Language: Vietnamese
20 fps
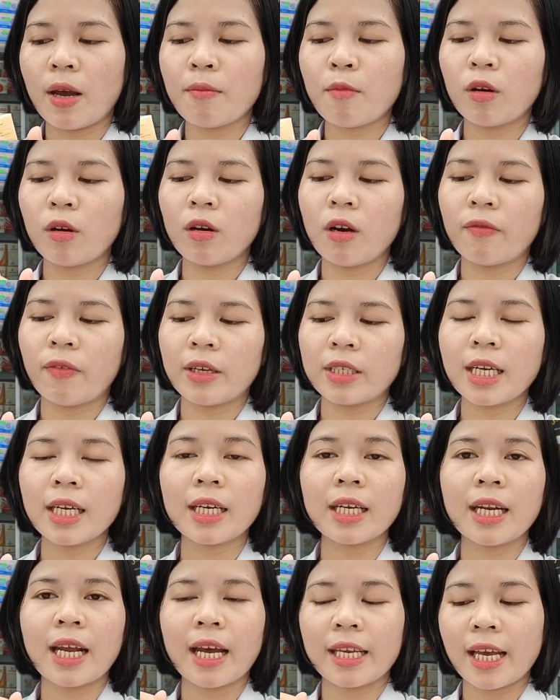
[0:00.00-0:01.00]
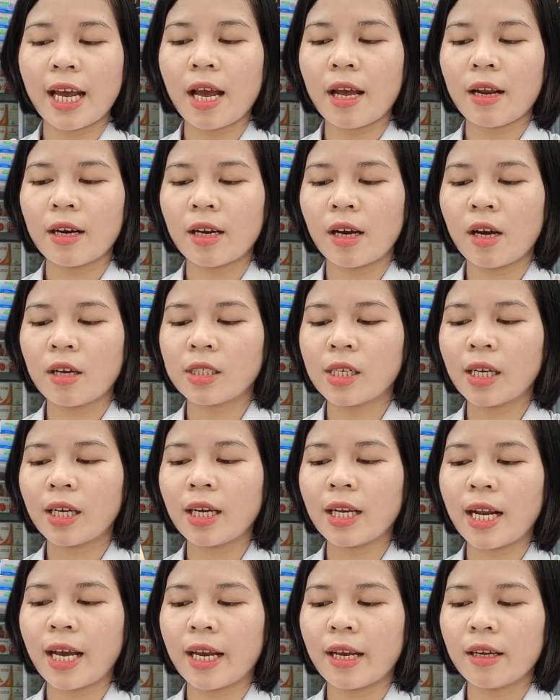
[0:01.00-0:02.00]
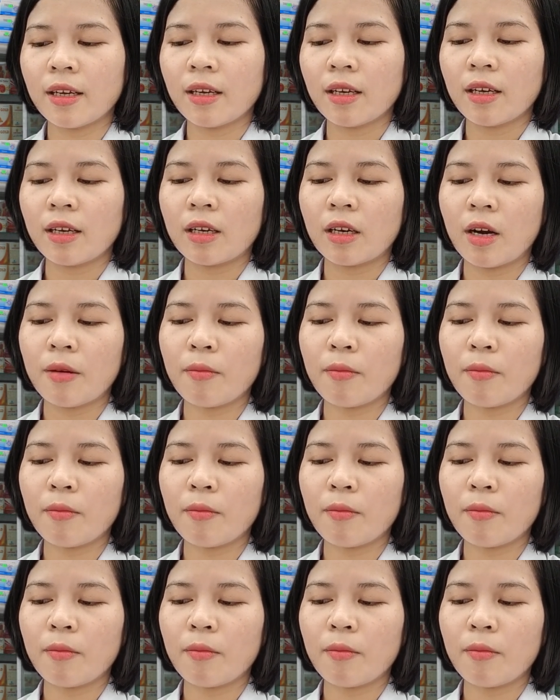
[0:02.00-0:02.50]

Đấy, mọi người phải check cái này nhá. Đó, check cái này.